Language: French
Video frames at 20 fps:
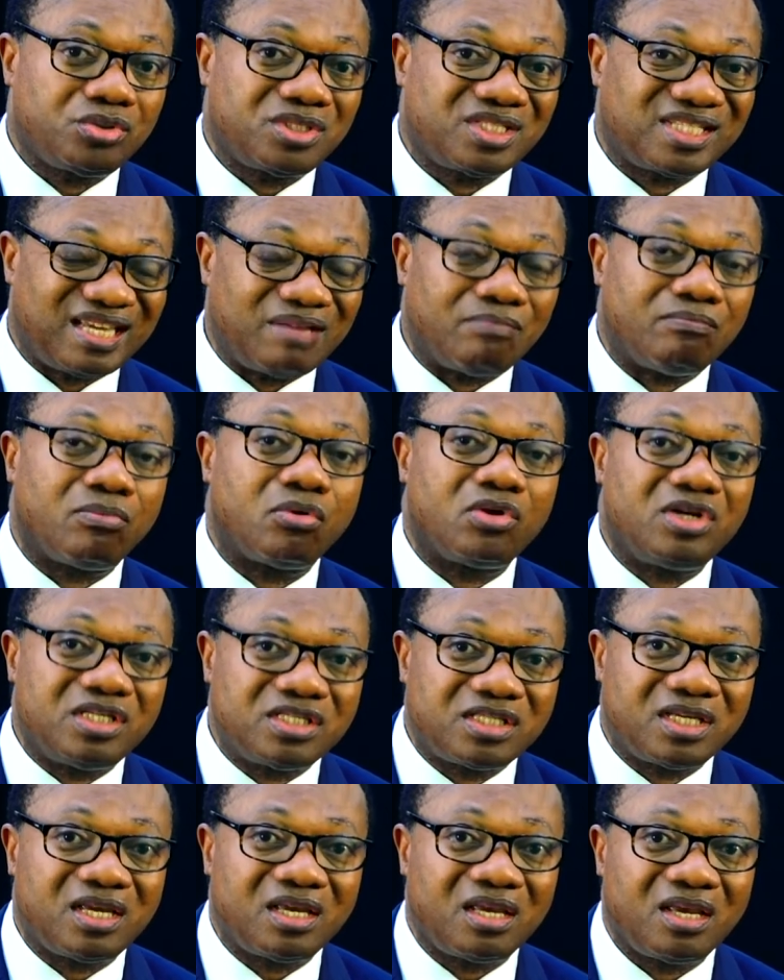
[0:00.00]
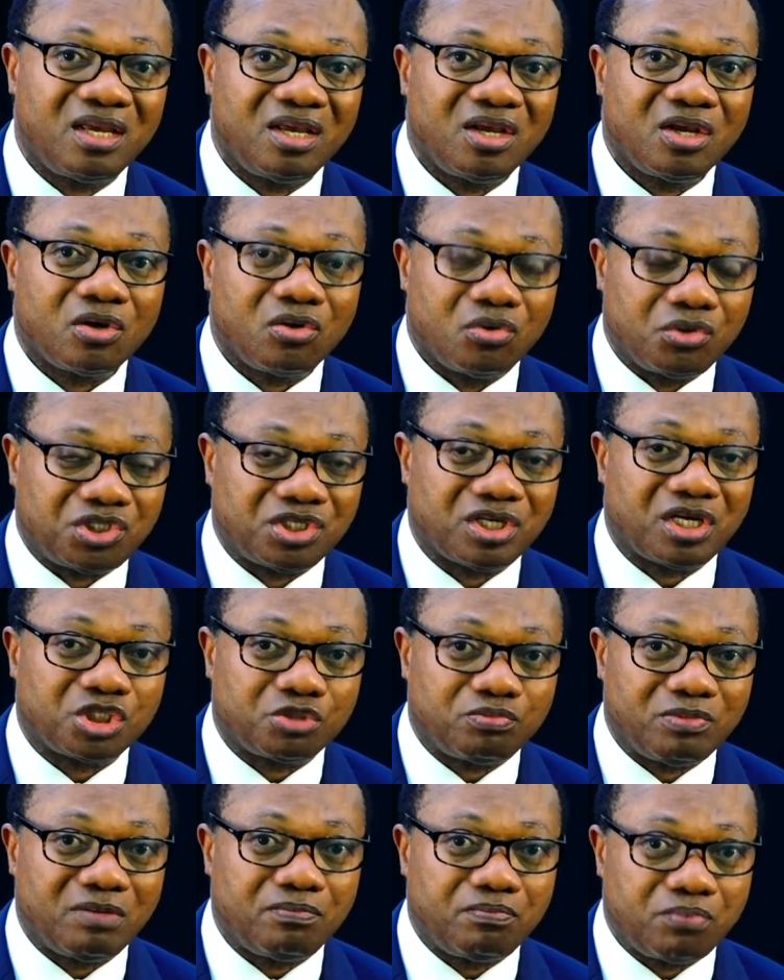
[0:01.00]
symboliser le
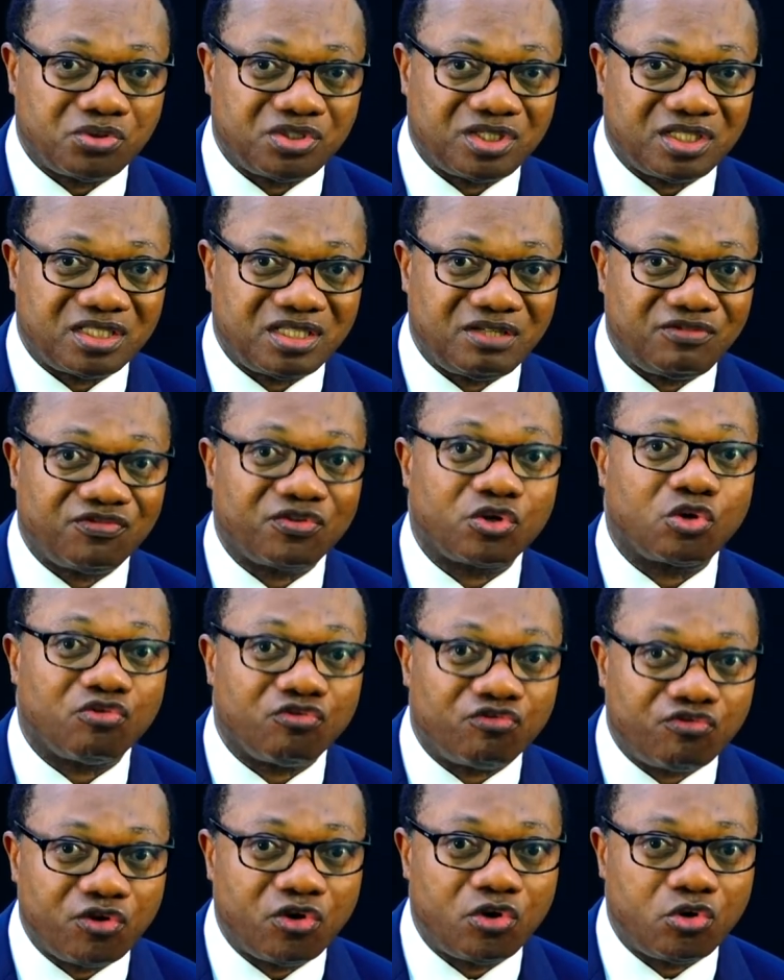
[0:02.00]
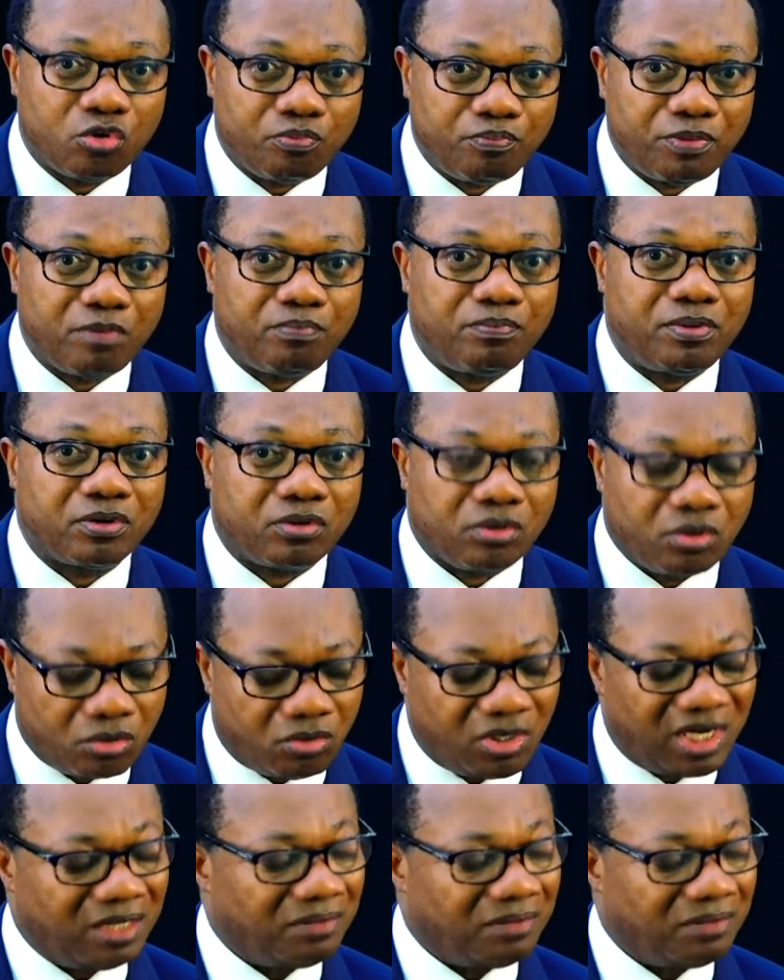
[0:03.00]
changement positif que veut le peuple congolais.